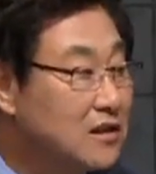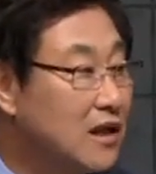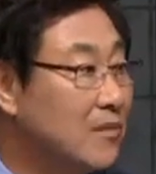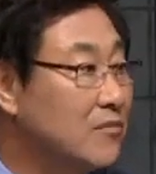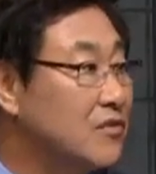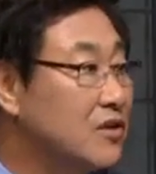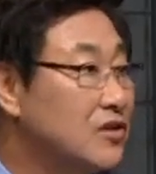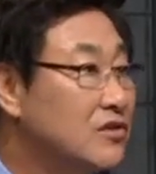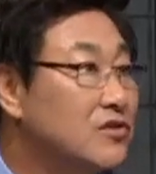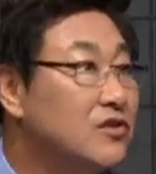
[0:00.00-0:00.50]
사람들이
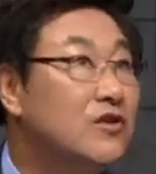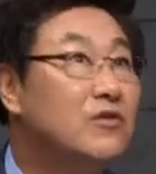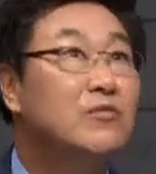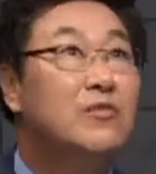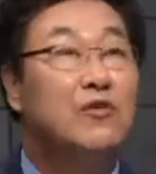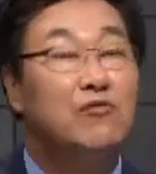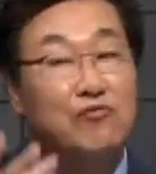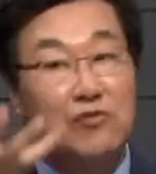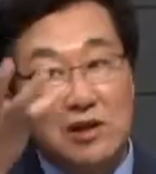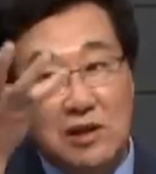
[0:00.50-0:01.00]
있어요. 뭐
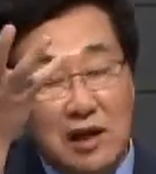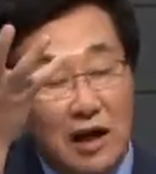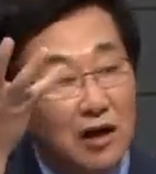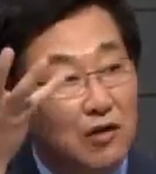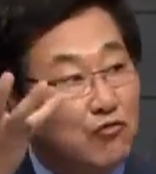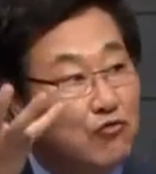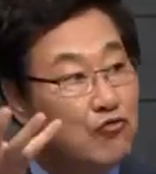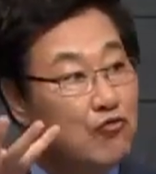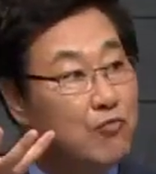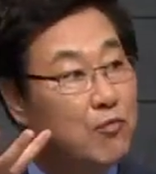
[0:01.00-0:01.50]
음. 위에다가
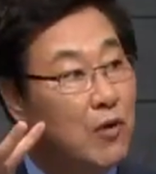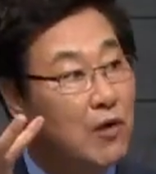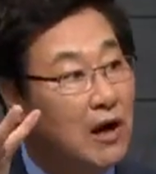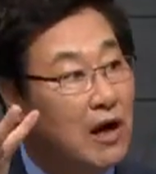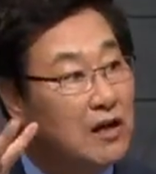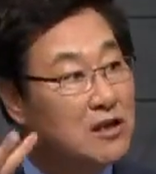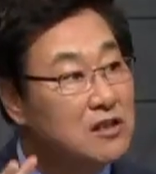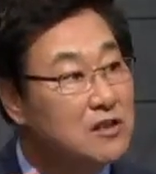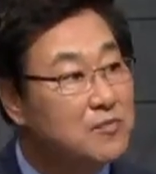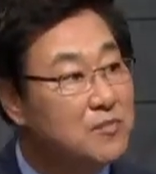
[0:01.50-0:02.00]
우퍼라는
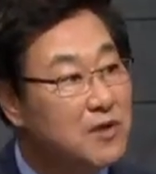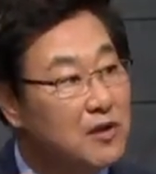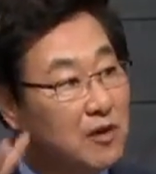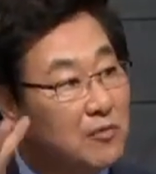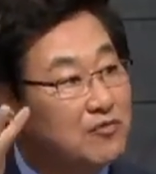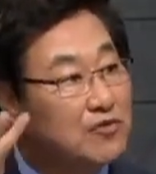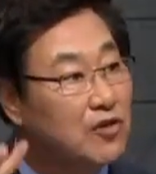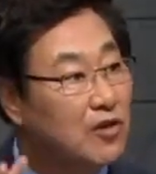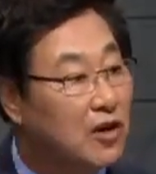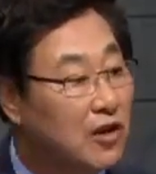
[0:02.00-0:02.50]
스피커
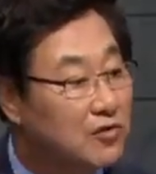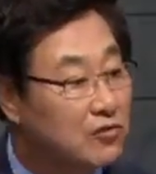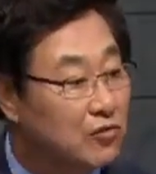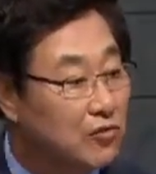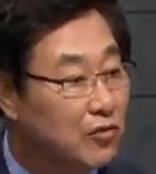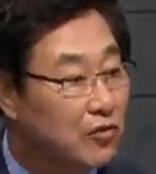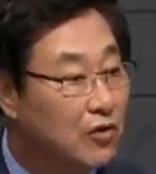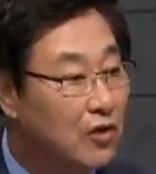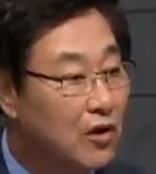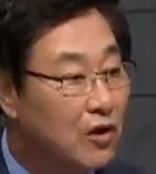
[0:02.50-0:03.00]

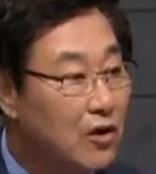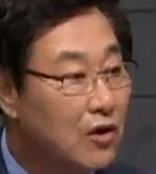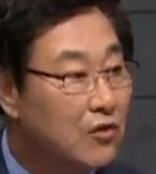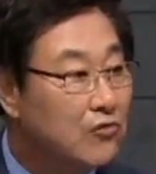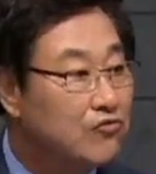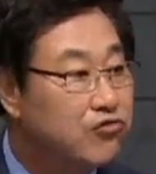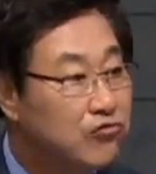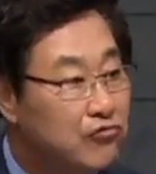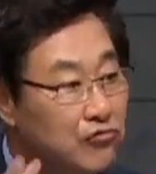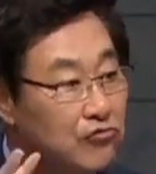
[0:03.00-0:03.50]
붙여가지고
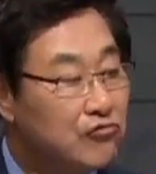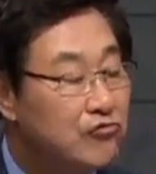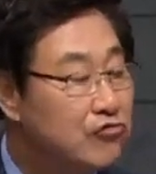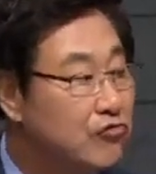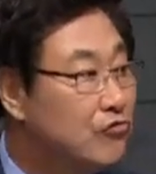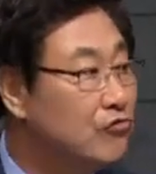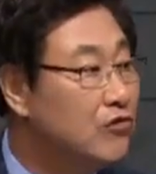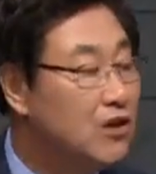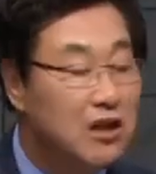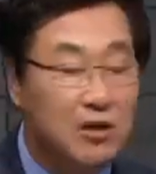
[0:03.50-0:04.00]
쿵쿵 음. 아.
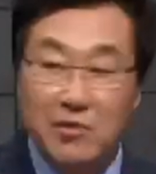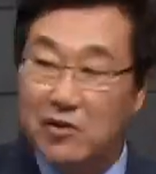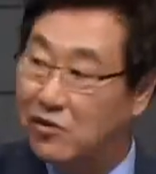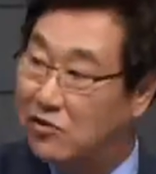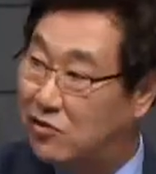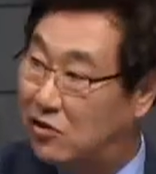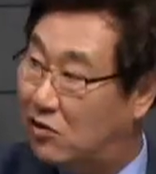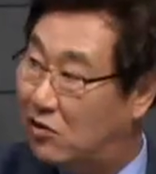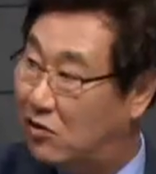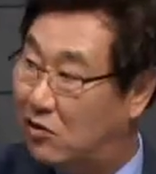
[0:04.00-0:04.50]
울리면서
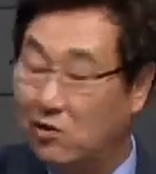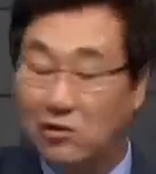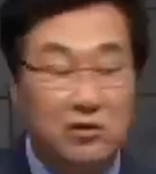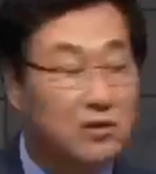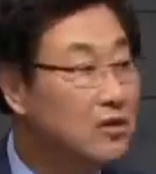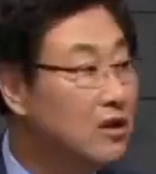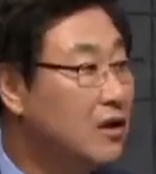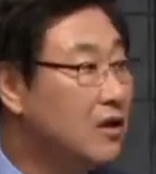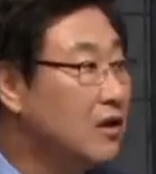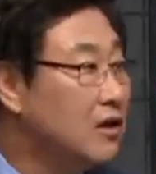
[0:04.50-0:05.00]
네. 어,
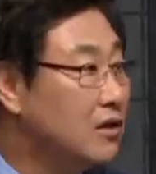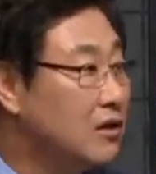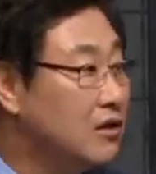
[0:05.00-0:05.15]
네.